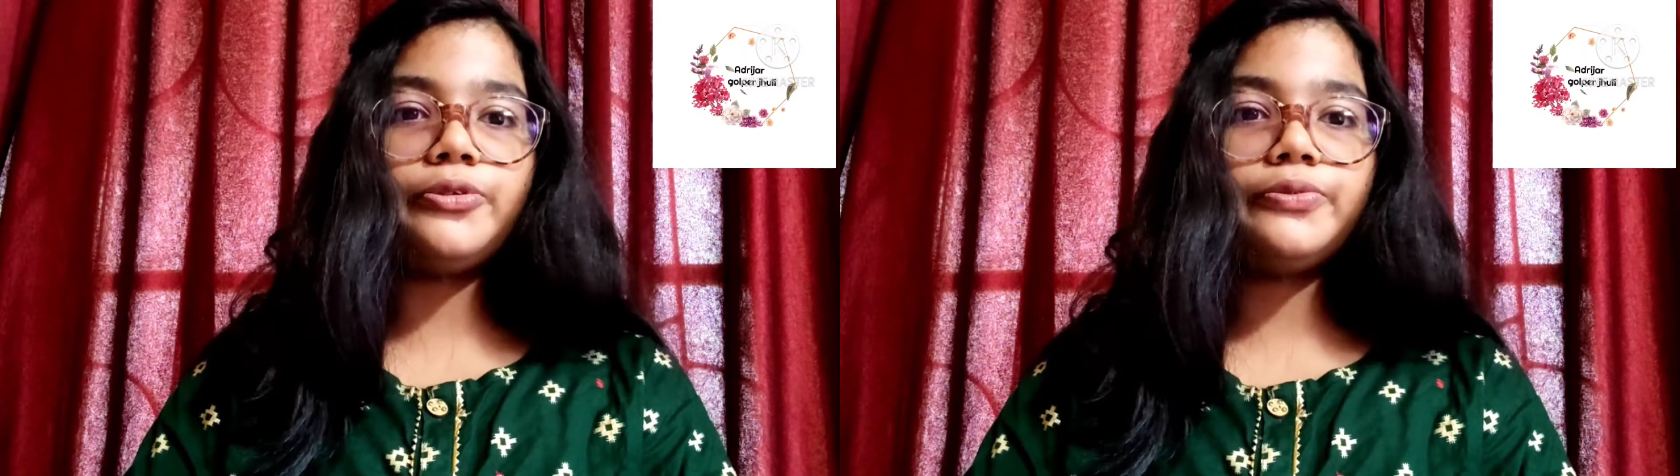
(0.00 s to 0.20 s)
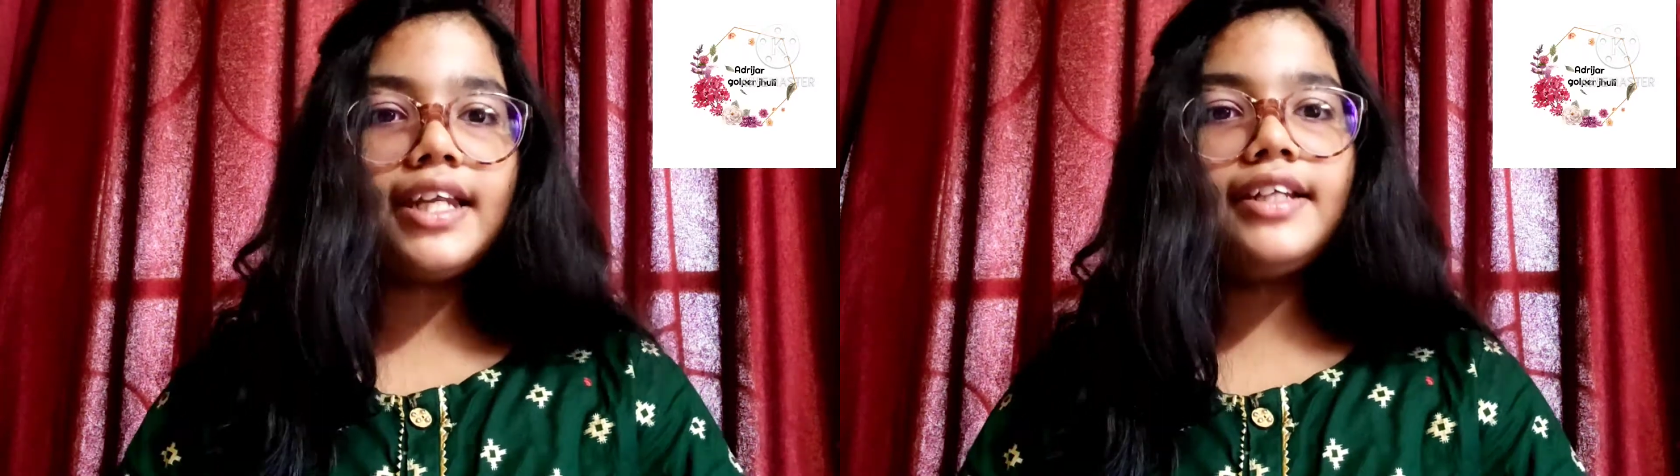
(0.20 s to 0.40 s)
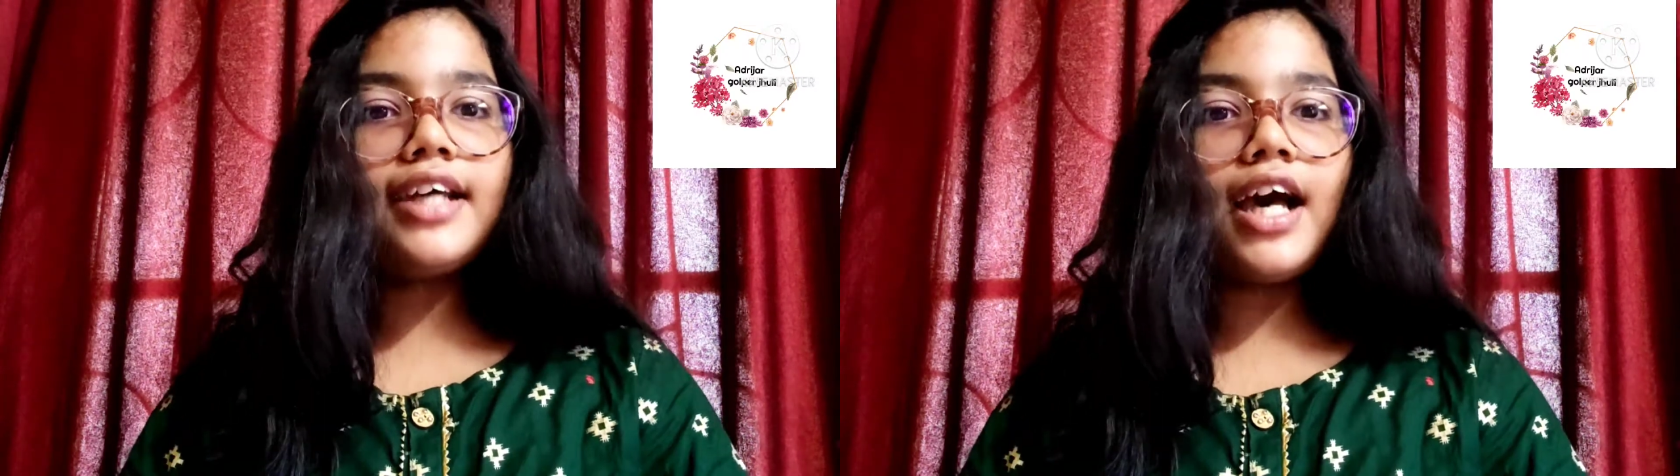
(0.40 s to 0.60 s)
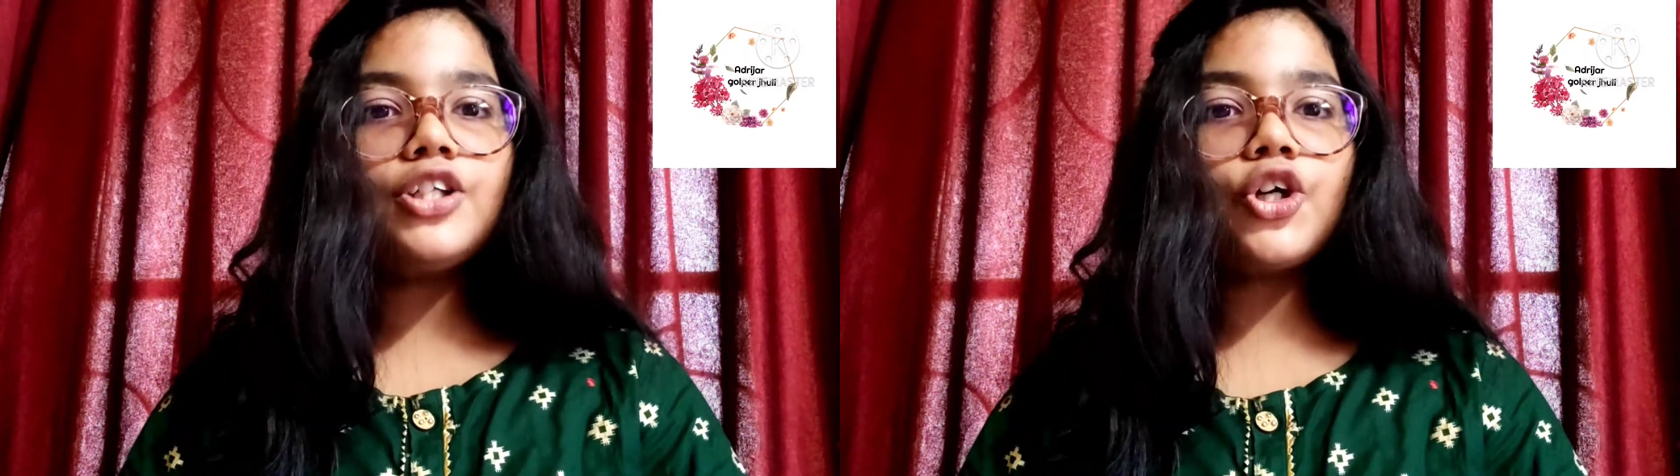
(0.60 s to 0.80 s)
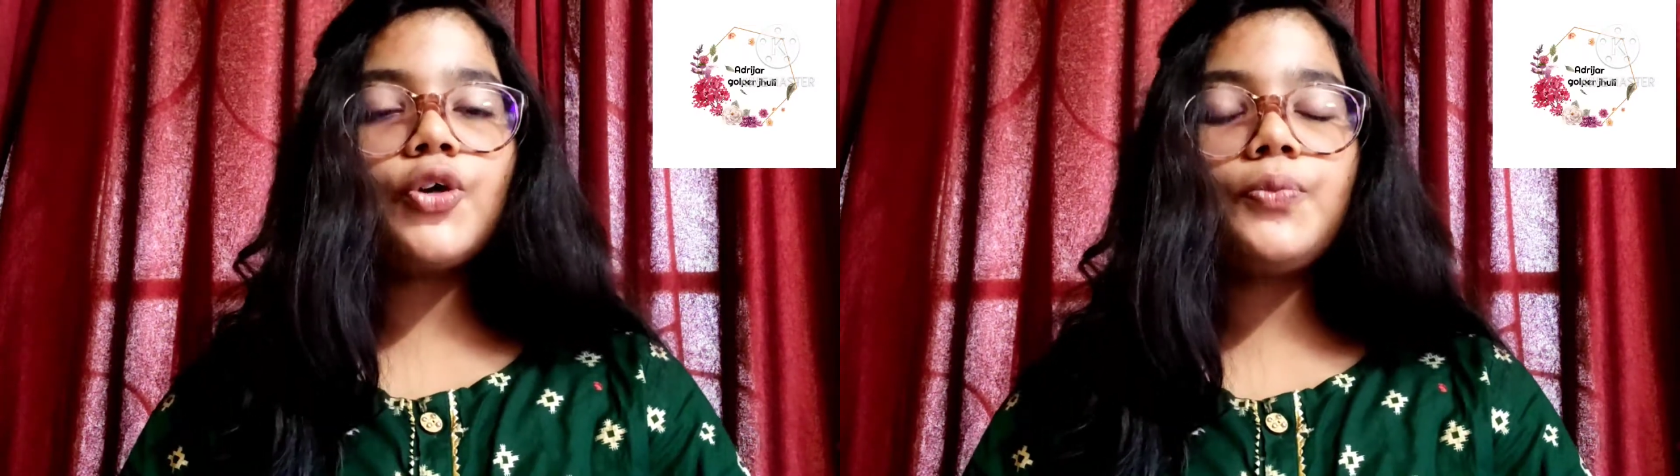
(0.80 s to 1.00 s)
ছেলেটা
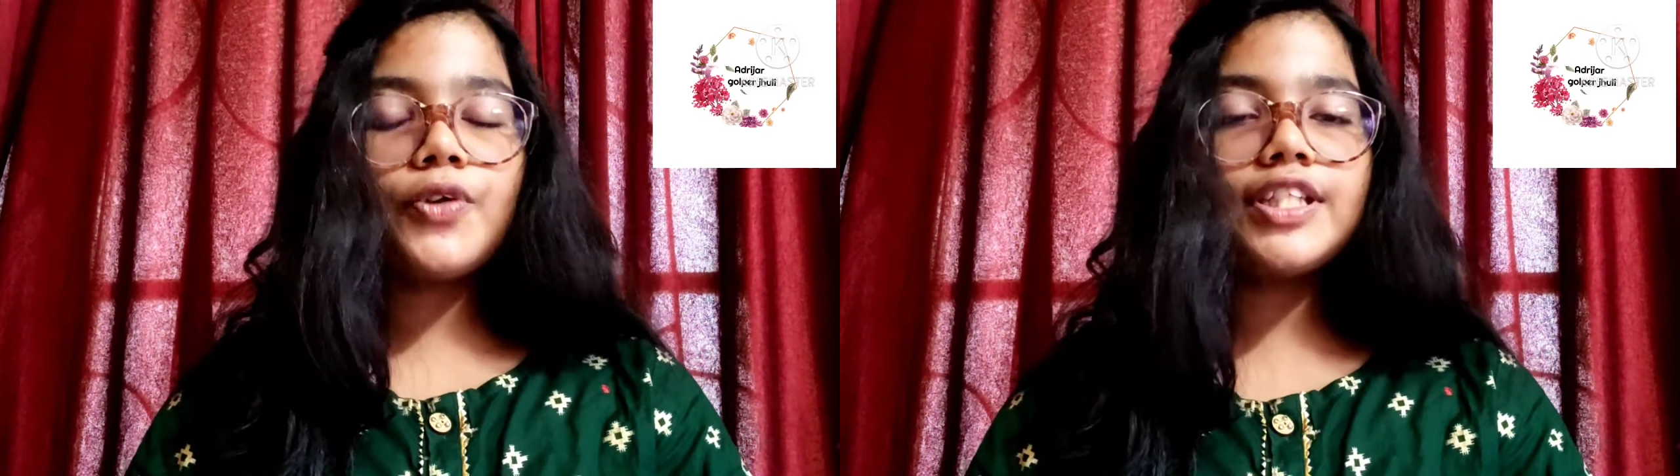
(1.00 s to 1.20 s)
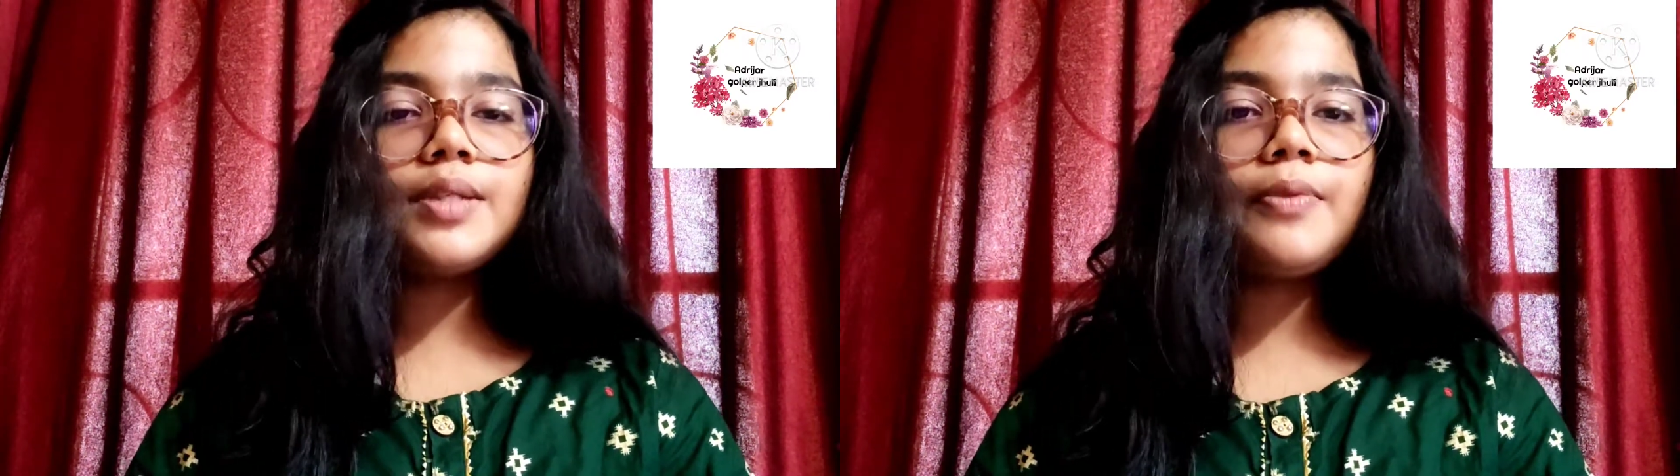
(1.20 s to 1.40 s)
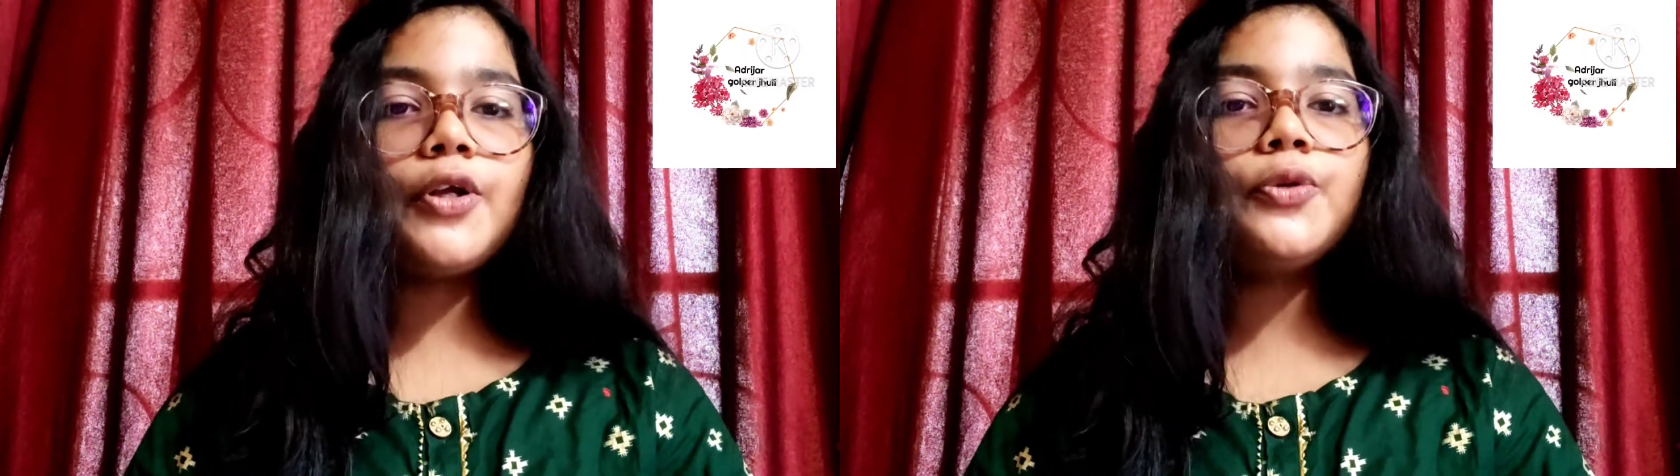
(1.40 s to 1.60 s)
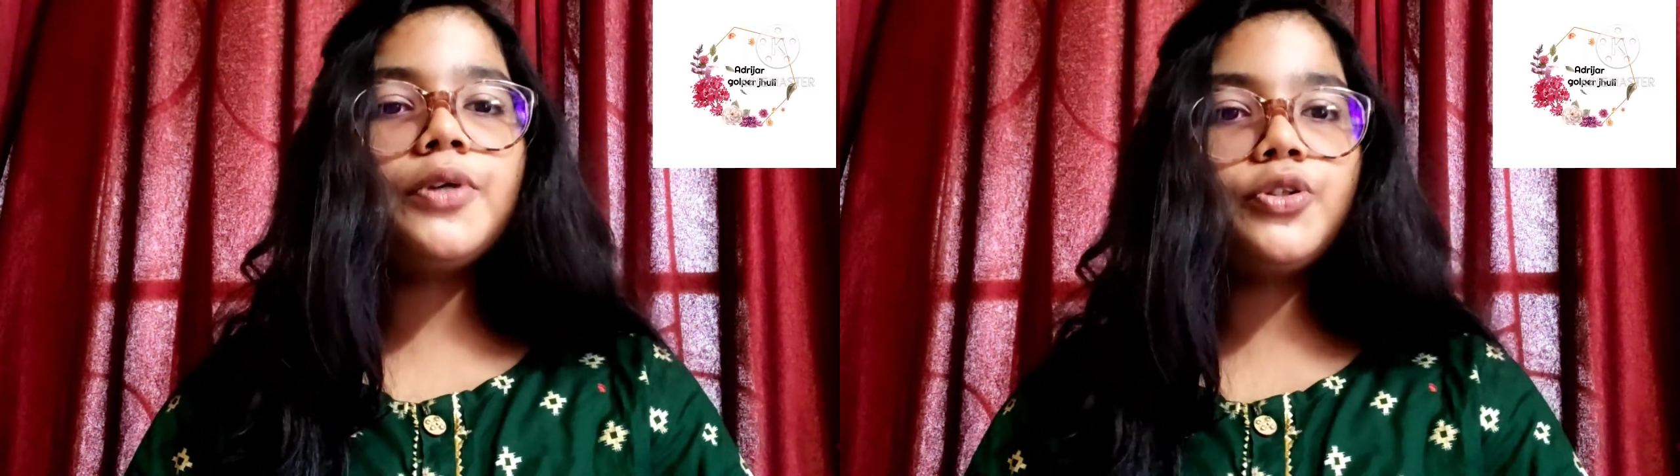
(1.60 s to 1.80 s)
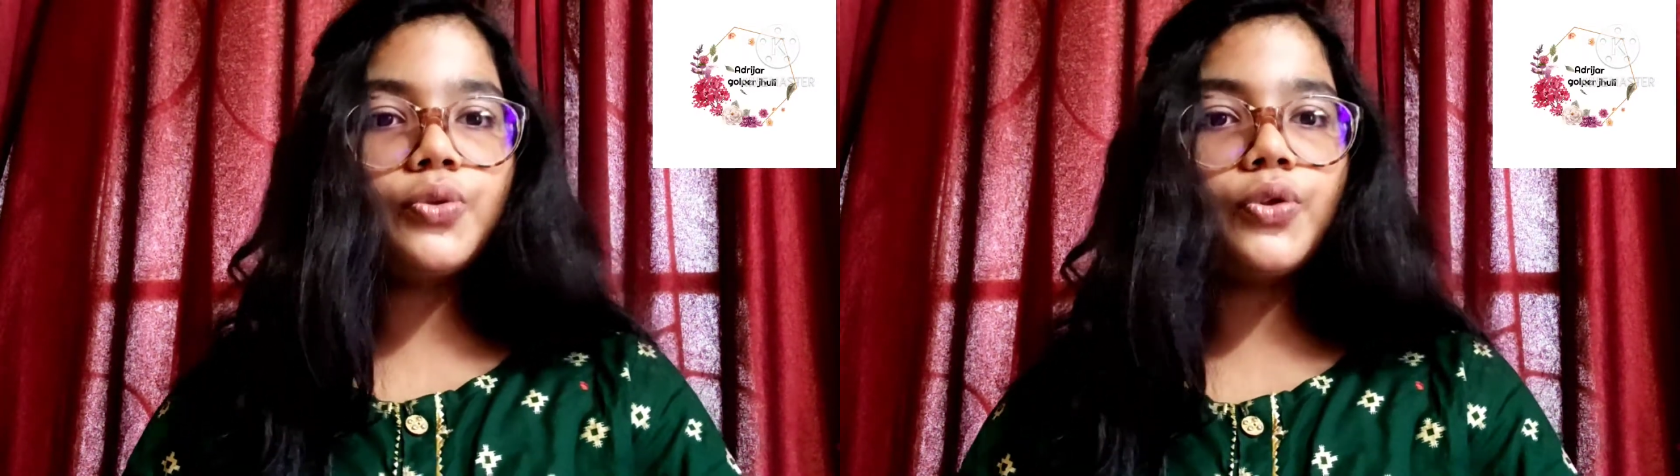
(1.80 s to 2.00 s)
যখন প্রিন্সিপাল
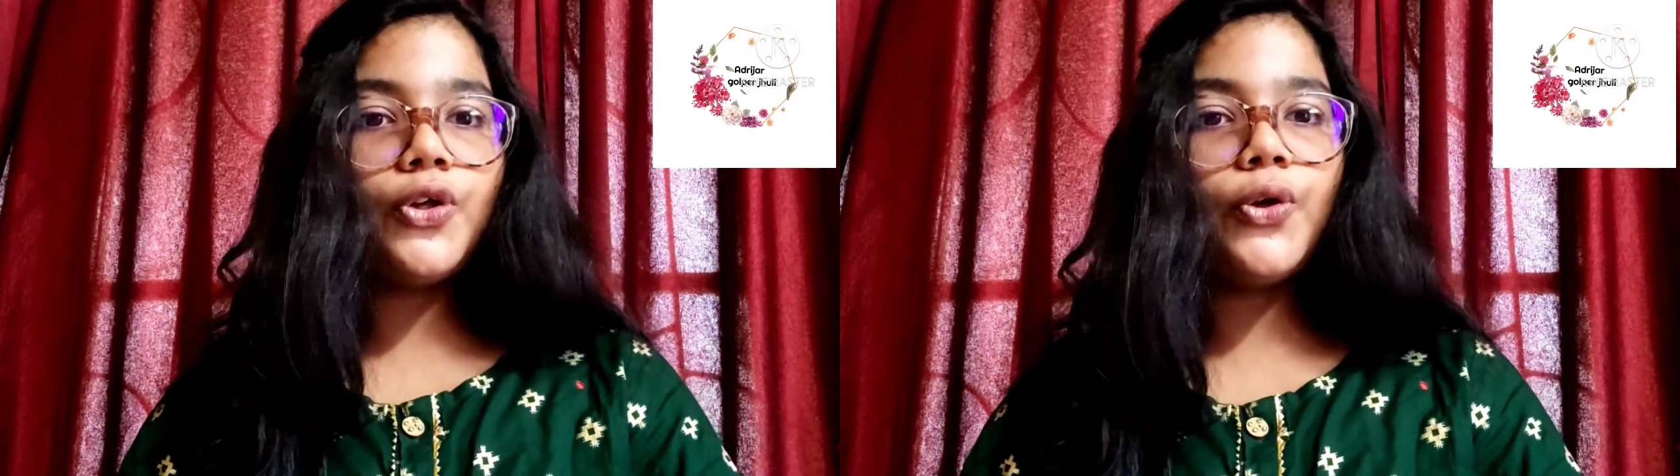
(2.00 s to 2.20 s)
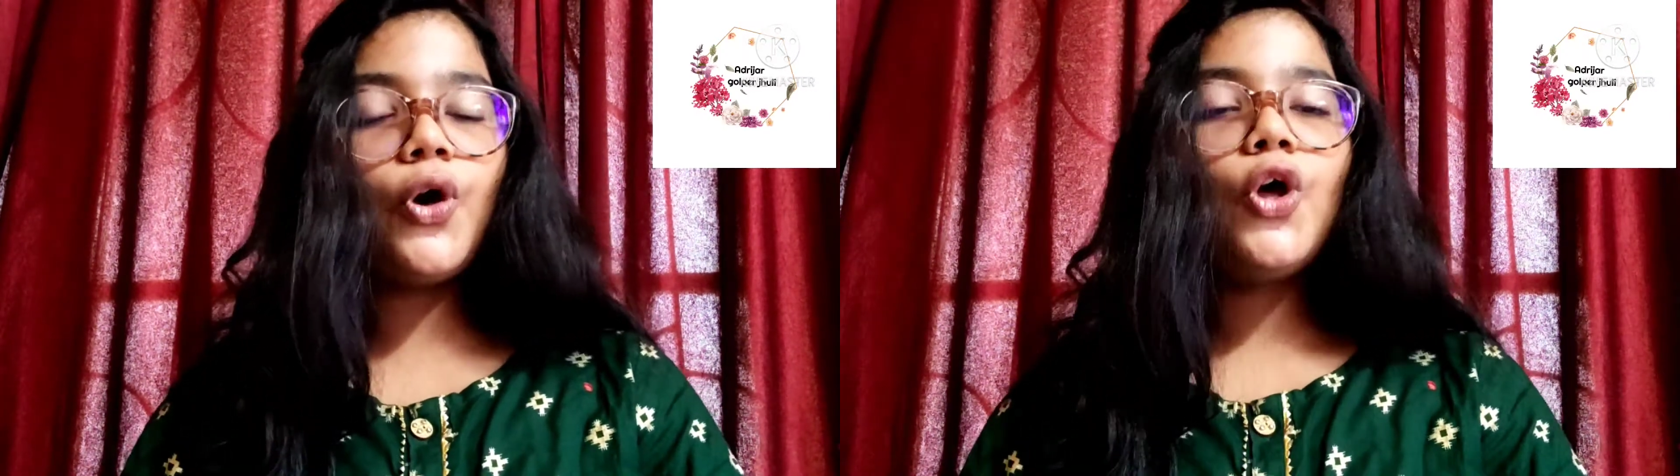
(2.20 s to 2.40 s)
রুমে ঢুকলো